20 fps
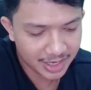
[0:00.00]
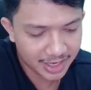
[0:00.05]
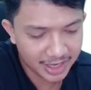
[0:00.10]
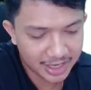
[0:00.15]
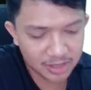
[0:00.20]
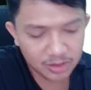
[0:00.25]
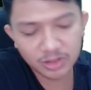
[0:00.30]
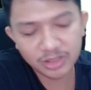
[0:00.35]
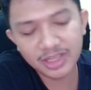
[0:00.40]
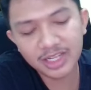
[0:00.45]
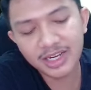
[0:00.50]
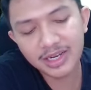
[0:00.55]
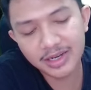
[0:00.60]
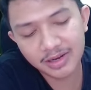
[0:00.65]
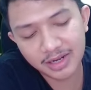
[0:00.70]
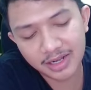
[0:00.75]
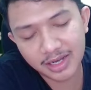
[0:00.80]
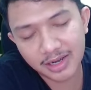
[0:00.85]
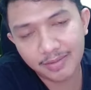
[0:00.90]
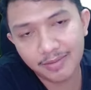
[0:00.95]
itu kita
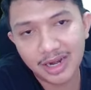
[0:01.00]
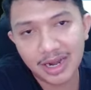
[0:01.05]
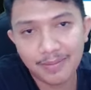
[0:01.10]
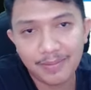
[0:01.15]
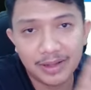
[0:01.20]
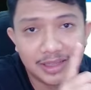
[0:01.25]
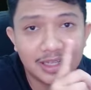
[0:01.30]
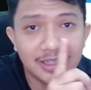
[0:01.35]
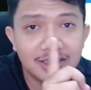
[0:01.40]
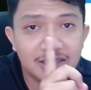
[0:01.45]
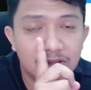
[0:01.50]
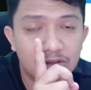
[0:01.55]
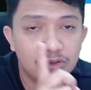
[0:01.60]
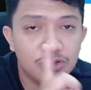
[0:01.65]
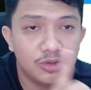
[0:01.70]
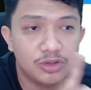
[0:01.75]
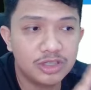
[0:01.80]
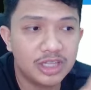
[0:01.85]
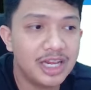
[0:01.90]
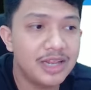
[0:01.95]
eh, mendapatkan
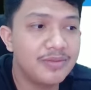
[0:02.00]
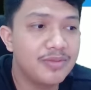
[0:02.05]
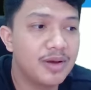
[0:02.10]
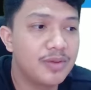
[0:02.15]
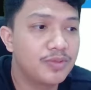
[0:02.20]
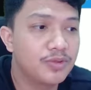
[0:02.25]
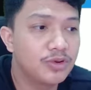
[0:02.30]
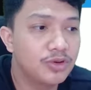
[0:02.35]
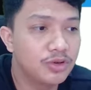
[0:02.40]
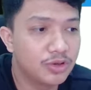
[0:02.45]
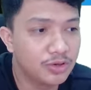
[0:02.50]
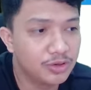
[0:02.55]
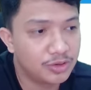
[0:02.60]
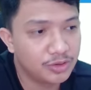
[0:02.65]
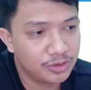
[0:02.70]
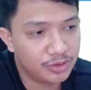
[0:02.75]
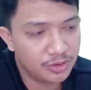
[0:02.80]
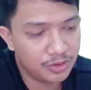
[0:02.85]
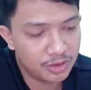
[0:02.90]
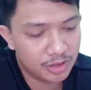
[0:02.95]
juta mendapatkan puluh
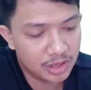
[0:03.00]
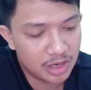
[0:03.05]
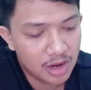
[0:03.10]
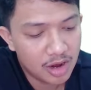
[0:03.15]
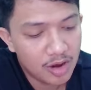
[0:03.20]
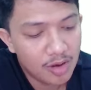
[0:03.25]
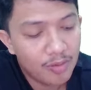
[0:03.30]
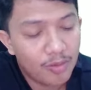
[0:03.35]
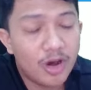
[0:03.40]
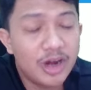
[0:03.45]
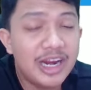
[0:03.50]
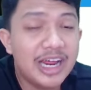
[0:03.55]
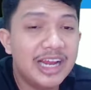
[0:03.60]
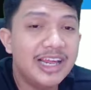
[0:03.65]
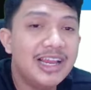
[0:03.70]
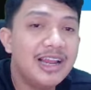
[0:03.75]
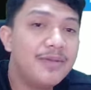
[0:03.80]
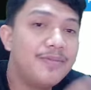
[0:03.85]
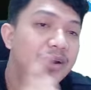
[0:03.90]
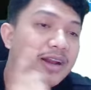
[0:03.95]

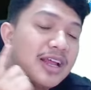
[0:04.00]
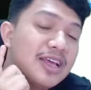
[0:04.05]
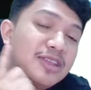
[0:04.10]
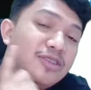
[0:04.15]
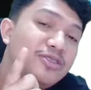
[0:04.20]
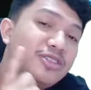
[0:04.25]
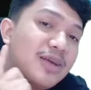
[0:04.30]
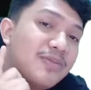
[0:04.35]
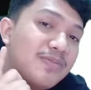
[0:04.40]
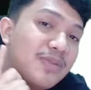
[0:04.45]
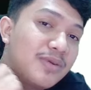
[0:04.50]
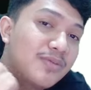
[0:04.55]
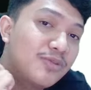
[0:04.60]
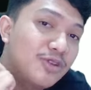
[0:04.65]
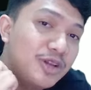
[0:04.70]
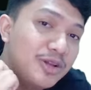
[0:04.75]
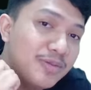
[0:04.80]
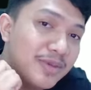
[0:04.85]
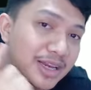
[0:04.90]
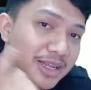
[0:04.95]
Modalnya
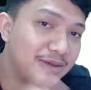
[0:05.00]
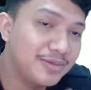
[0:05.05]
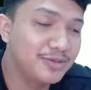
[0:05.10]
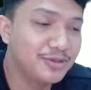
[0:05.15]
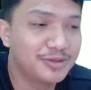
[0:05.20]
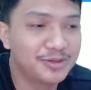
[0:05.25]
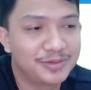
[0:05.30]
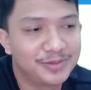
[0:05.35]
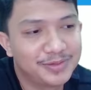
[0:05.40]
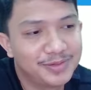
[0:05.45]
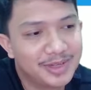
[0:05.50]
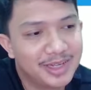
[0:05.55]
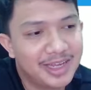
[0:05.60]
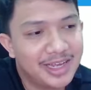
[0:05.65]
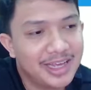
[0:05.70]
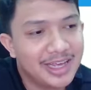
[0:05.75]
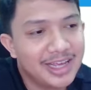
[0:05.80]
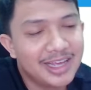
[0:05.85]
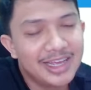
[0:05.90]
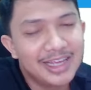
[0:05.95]
ribu
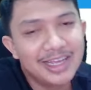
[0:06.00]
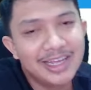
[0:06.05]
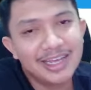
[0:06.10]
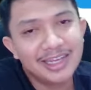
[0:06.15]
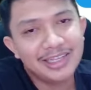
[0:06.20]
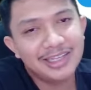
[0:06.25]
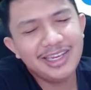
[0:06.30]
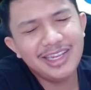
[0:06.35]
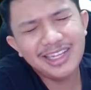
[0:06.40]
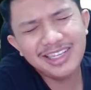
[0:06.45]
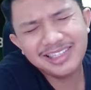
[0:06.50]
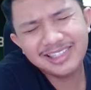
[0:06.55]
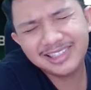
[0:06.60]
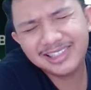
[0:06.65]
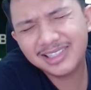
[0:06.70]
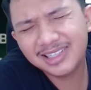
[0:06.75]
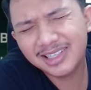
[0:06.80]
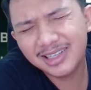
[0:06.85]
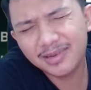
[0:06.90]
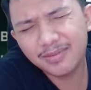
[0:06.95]
jadi
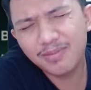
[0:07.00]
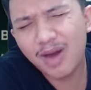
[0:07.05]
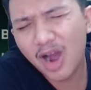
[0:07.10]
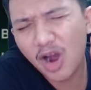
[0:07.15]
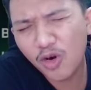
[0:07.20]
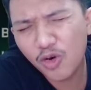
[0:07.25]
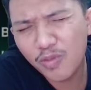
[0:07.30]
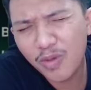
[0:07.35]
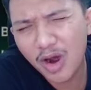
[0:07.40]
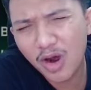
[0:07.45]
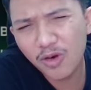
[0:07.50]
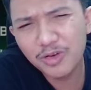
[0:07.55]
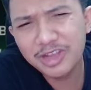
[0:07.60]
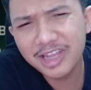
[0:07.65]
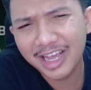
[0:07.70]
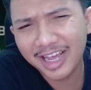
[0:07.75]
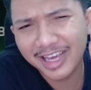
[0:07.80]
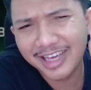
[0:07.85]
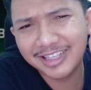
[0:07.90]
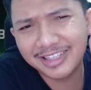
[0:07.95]

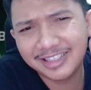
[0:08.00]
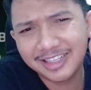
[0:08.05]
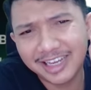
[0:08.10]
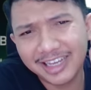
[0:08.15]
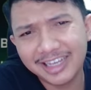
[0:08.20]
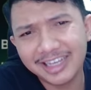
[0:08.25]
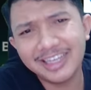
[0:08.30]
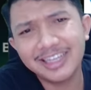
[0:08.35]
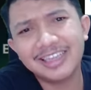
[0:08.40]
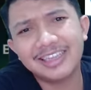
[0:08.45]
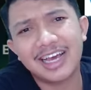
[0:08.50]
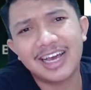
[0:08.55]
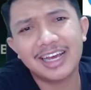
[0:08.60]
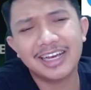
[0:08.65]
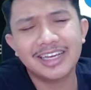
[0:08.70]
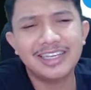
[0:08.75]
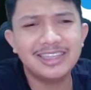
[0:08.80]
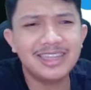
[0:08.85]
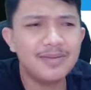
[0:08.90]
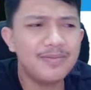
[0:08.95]
sebau-baunya exchange kita,
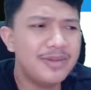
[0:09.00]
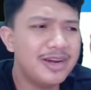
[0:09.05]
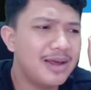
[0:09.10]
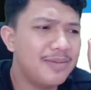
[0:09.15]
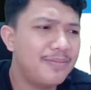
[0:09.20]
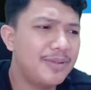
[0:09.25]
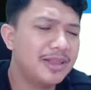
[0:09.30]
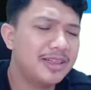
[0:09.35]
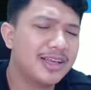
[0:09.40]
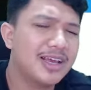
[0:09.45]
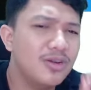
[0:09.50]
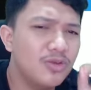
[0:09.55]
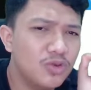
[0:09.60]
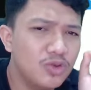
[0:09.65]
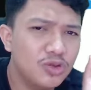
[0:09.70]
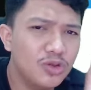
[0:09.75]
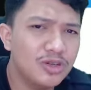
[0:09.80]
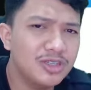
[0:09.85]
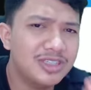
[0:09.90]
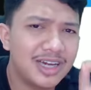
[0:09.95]
kita mendapatkan
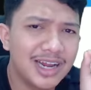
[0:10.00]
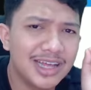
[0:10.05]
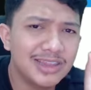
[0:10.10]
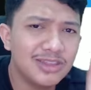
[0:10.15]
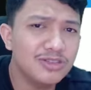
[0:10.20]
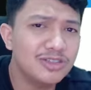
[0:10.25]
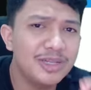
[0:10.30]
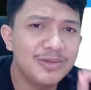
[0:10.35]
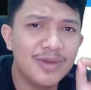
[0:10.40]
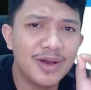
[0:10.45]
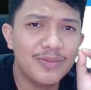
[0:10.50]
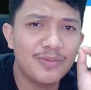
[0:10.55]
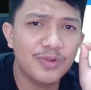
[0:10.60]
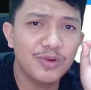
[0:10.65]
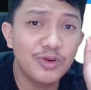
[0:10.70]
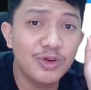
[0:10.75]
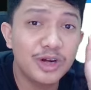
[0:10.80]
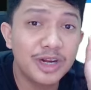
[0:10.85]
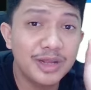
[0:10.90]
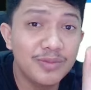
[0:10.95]
untung rp
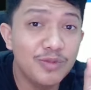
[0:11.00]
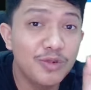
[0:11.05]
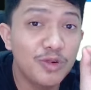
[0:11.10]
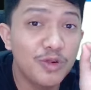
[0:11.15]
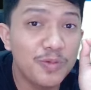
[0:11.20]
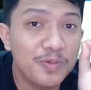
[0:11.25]
ribu